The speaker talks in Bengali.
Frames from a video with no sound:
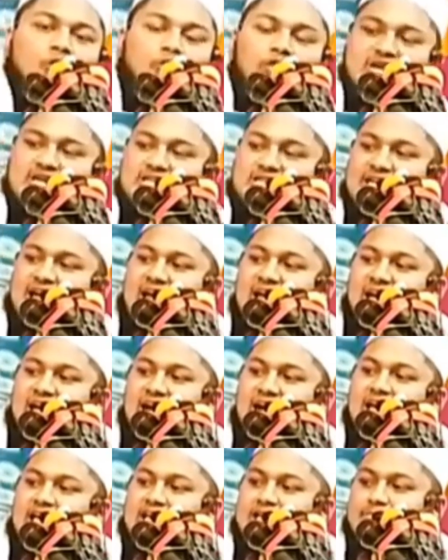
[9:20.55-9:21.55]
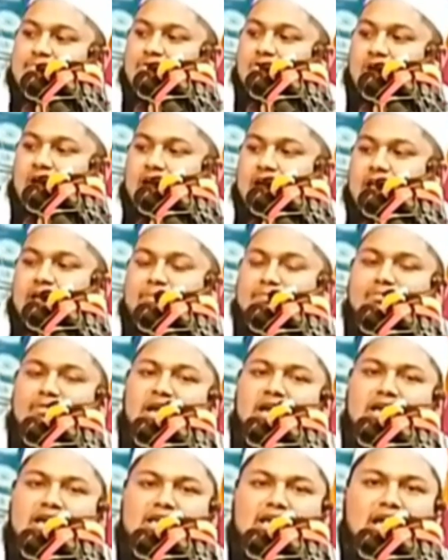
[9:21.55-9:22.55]
ওই জায়গায় ইব্রাহিম
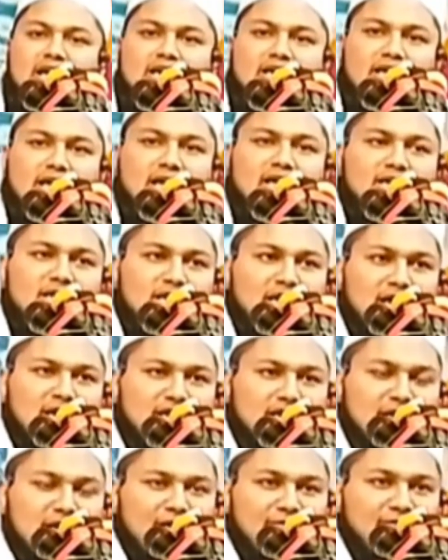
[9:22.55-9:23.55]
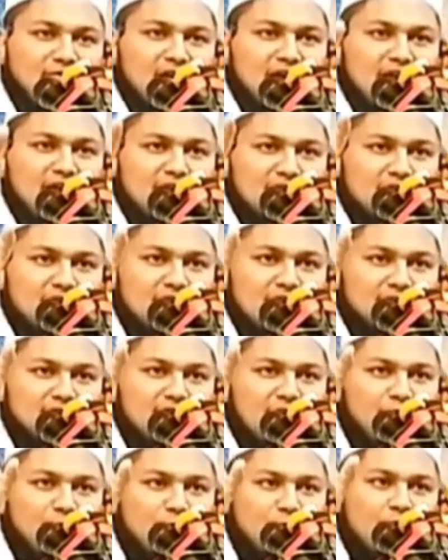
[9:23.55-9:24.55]
রে নিয়া নিয়া নিয়া নিয়া ফালাইয়া
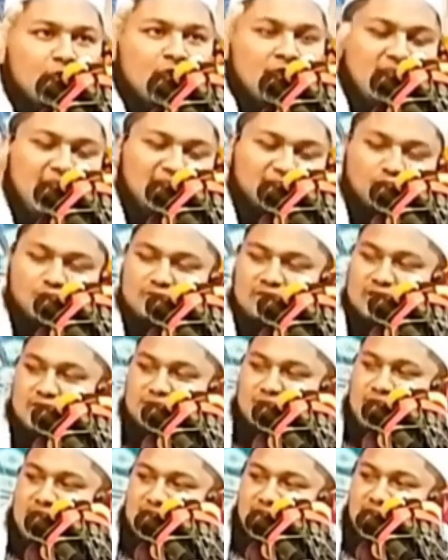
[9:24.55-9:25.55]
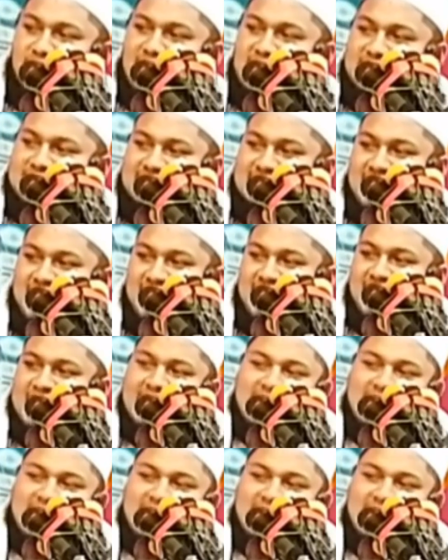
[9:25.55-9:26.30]
দাও এতদিন ভালো লাগছে